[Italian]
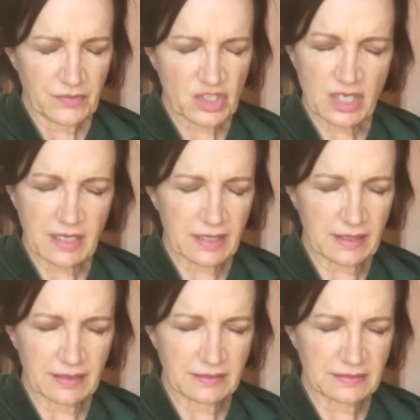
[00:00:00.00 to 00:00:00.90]

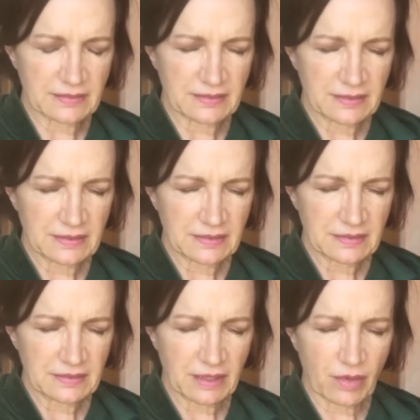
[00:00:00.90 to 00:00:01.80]
C'era
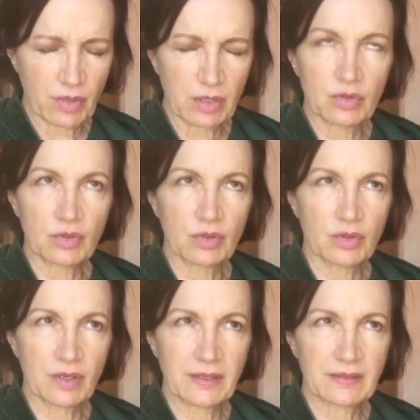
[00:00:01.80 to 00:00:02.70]
in quel
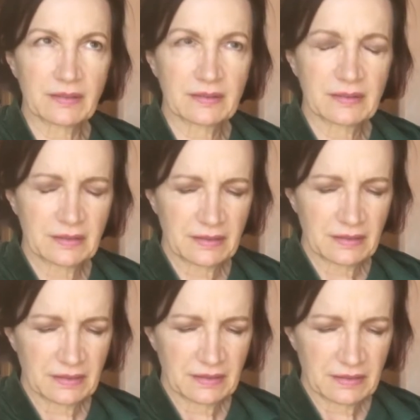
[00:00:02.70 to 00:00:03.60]
dolore
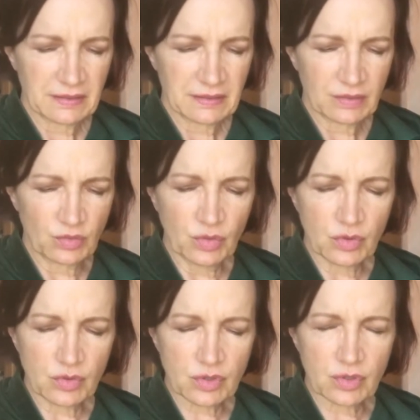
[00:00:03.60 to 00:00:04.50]
un
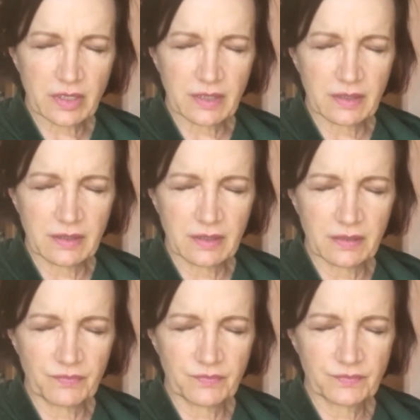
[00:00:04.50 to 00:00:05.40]
non so che di